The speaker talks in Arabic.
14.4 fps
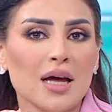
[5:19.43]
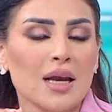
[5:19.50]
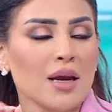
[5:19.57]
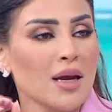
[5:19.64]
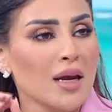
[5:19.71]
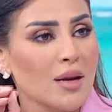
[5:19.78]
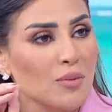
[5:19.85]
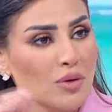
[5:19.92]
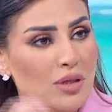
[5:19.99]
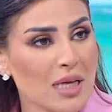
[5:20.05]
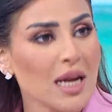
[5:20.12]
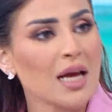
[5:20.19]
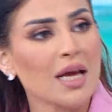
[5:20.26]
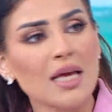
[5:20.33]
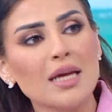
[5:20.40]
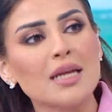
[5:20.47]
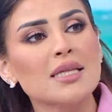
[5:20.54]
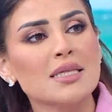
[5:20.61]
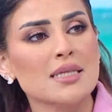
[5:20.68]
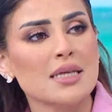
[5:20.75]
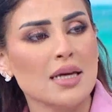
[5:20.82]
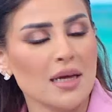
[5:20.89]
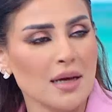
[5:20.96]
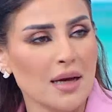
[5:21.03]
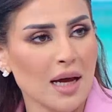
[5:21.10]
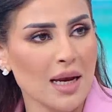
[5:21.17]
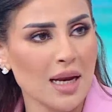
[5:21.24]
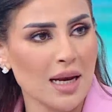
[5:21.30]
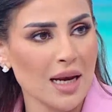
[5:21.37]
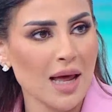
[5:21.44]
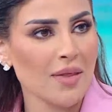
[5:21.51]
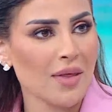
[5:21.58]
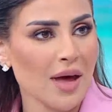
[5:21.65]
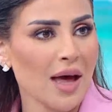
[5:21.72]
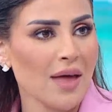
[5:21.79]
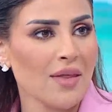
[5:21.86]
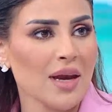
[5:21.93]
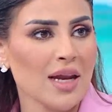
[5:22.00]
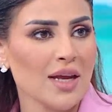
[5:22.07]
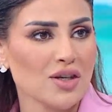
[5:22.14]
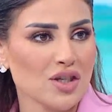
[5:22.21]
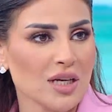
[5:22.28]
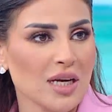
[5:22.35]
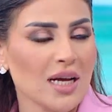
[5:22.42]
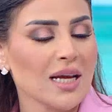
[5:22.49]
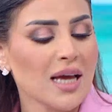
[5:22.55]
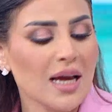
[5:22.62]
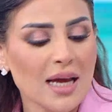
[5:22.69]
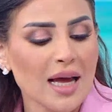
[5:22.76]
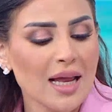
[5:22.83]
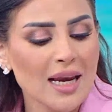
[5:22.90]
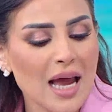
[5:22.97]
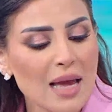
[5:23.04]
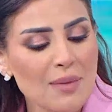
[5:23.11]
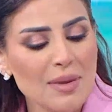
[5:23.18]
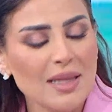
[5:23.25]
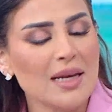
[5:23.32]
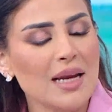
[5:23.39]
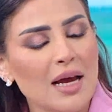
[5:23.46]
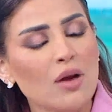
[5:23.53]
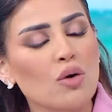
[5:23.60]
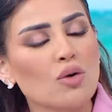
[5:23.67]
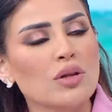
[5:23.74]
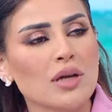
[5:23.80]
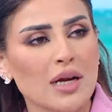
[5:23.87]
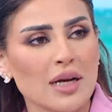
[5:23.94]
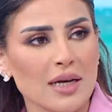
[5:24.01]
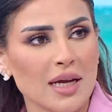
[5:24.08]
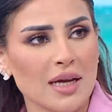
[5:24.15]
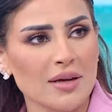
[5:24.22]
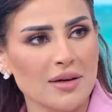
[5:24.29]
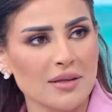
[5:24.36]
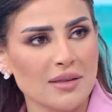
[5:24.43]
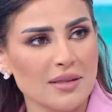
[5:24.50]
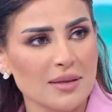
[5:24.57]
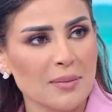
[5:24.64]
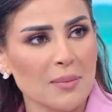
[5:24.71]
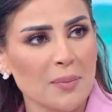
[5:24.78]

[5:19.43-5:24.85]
المتلقي يرد آه، على الاذى هذا اللي يجي له، الى اي مدى لها القدره انه يرد؟ آه،